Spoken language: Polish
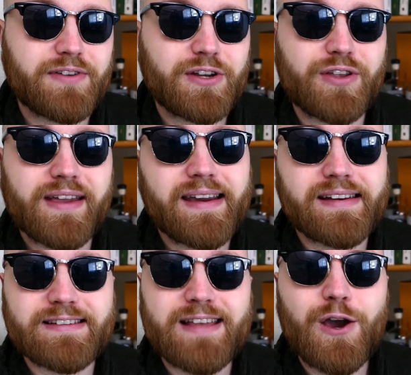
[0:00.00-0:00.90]
w regionie
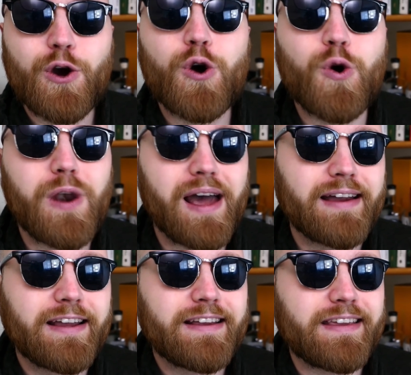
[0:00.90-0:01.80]
Heres
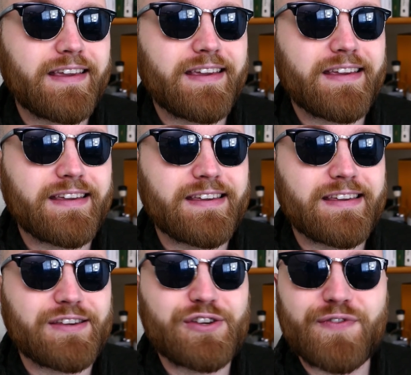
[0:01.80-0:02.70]
hula i,
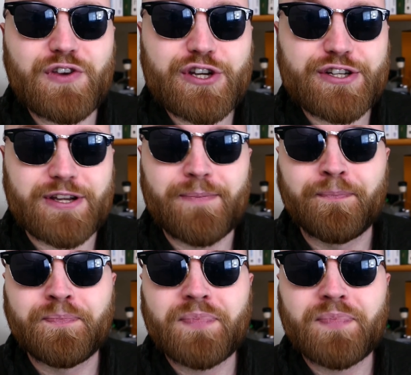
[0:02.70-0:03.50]
i, i świszczy.